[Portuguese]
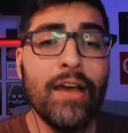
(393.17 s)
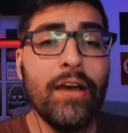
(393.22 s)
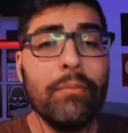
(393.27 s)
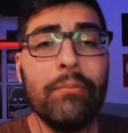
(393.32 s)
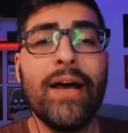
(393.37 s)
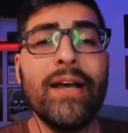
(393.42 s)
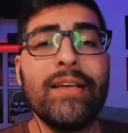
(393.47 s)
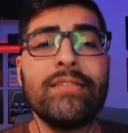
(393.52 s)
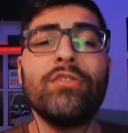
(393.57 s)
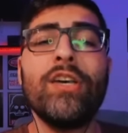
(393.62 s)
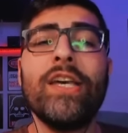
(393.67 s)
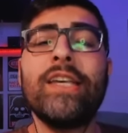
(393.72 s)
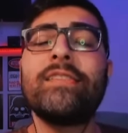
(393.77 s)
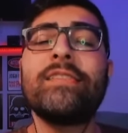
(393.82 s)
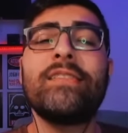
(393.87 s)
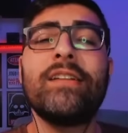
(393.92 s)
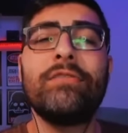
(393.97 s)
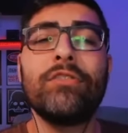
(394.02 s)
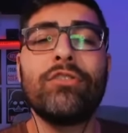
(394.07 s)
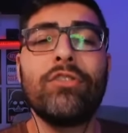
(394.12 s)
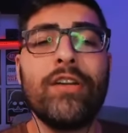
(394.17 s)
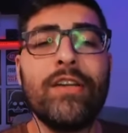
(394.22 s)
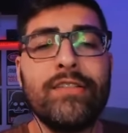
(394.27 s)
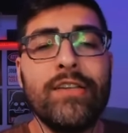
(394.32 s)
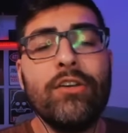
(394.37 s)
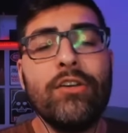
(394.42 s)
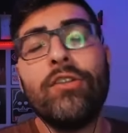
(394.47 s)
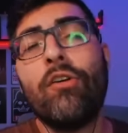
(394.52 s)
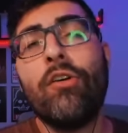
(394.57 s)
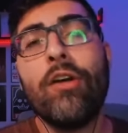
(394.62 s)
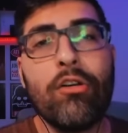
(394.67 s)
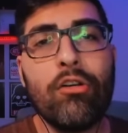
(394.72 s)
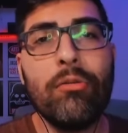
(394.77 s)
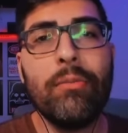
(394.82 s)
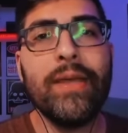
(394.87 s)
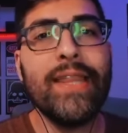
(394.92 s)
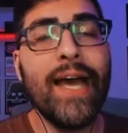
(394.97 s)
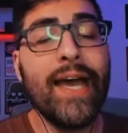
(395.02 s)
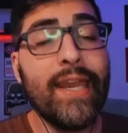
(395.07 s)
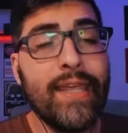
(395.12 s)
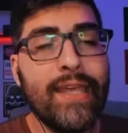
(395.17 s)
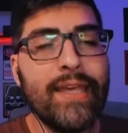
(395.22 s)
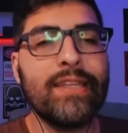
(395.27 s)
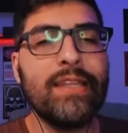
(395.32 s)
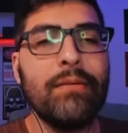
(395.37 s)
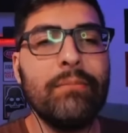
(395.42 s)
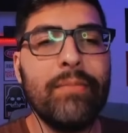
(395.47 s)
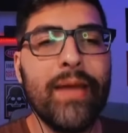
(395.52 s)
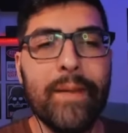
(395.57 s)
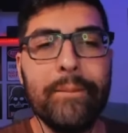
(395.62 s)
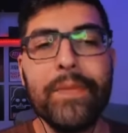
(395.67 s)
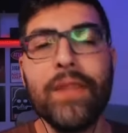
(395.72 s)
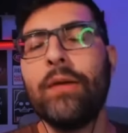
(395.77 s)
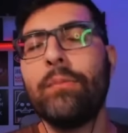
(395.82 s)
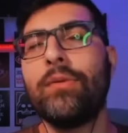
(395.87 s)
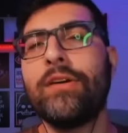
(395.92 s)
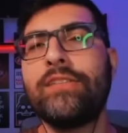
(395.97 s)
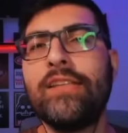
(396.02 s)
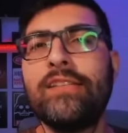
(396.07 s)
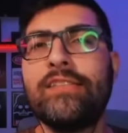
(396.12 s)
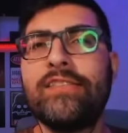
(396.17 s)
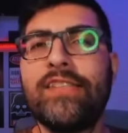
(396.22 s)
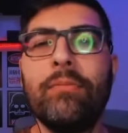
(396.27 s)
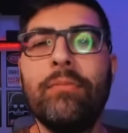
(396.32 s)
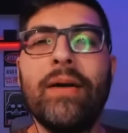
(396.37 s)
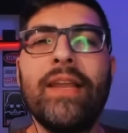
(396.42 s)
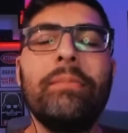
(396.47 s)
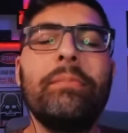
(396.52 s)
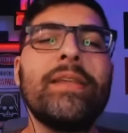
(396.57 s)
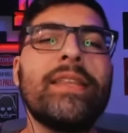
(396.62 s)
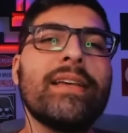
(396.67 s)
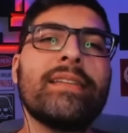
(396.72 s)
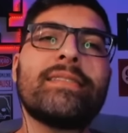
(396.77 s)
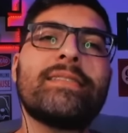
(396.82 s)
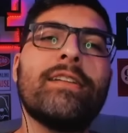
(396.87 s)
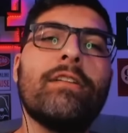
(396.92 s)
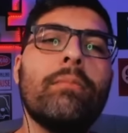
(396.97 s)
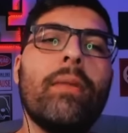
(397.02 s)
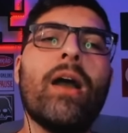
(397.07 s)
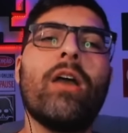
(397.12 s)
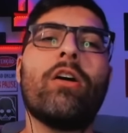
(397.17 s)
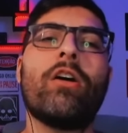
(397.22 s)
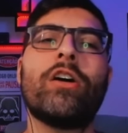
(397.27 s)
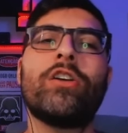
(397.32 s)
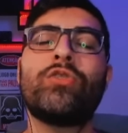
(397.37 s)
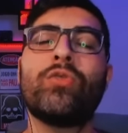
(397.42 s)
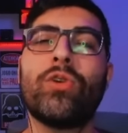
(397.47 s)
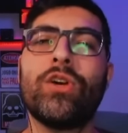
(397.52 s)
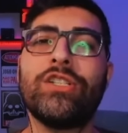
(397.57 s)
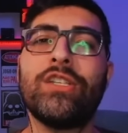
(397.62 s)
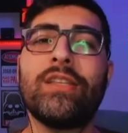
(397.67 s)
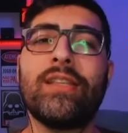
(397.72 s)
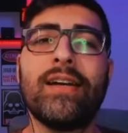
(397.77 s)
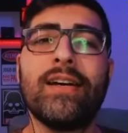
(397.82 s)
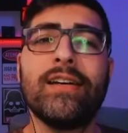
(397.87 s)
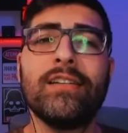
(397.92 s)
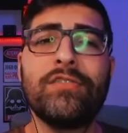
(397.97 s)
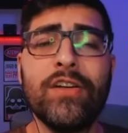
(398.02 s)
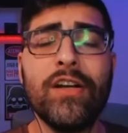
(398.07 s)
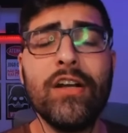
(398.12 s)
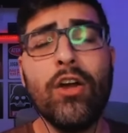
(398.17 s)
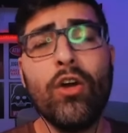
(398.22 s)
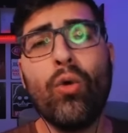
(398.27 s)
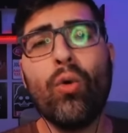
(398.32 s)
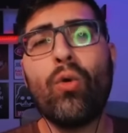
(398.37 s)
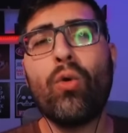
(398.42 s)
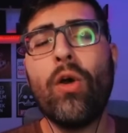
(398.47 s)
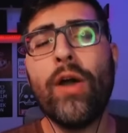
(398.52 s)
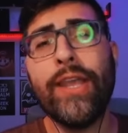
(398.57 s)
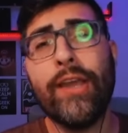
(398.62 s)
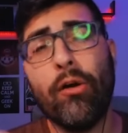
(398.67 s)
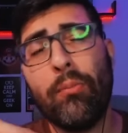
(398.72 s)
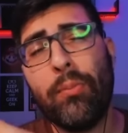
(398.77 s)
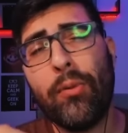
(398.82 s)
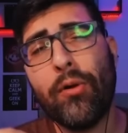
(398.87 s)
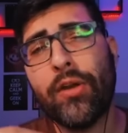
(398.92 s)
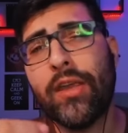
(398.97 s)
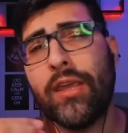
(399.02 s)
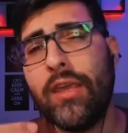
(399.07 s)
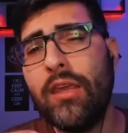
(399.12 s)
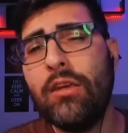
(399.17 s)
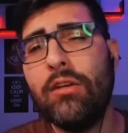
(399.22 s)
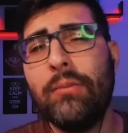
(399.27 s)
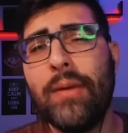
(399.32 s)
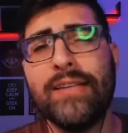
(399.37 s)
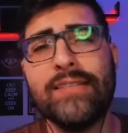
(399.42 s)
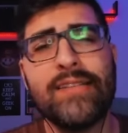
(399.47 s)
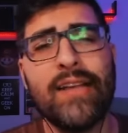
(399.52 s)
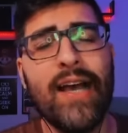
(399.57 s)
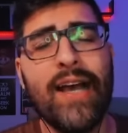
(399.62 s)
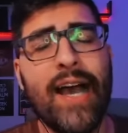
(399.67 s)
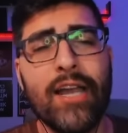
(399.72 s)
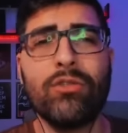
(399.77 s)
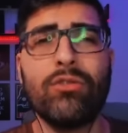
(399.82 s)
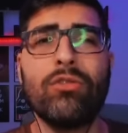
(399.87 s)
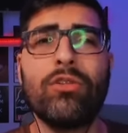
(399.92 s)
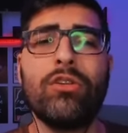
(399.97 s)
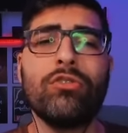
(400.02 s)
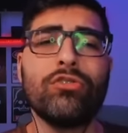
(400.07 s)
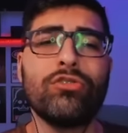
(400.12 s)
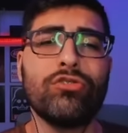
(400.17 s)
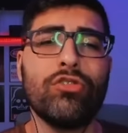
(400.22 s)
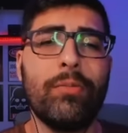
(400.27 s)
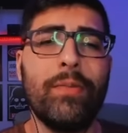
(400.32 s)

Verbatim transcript: Mas esses servidores eu não recomendaria também, pois eles têm uma limitação maior de word transfer, o coin é um pouquinho mais caro do que os